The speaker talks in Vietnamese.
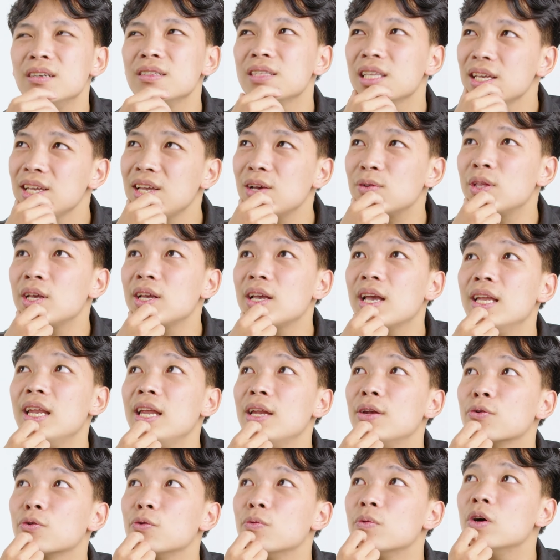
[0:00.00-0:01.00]
ở tí kiểu thiết kế
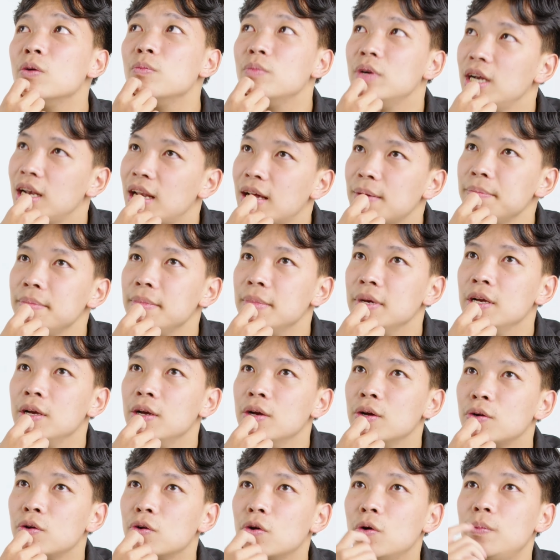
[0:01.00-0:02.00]
này nó cũng không mới lắm
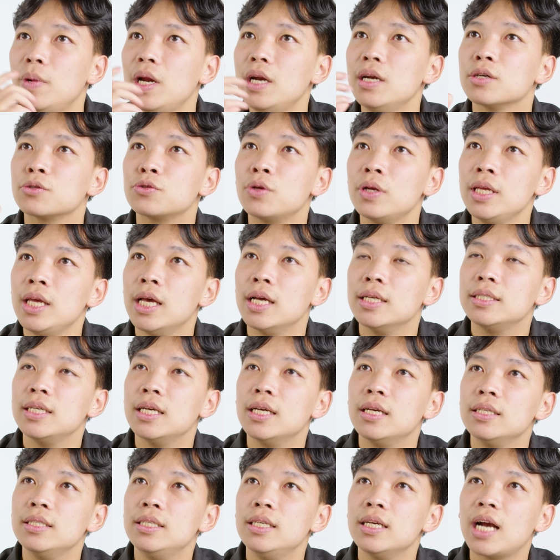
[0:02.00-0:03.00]
nó cũng đã được xuất hiện
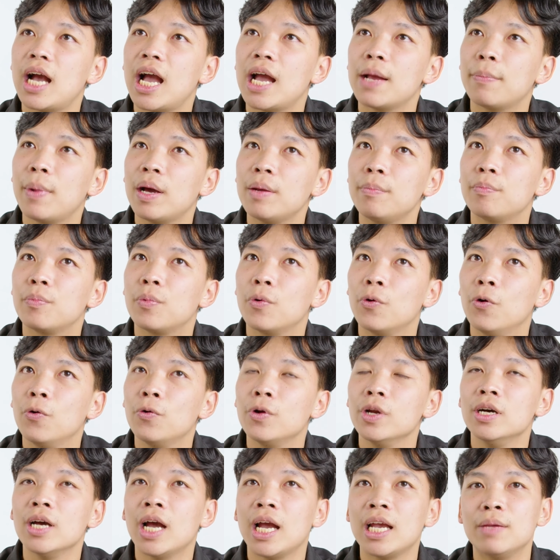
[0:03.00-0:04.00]
trên những chiếc iPad
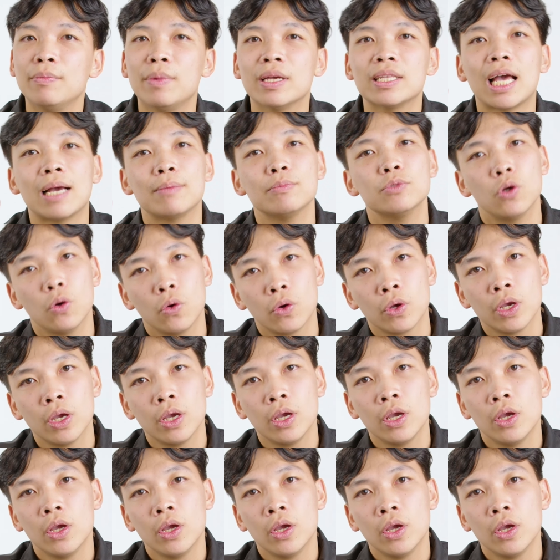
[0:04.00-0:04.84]
Pro đời 2018 rồi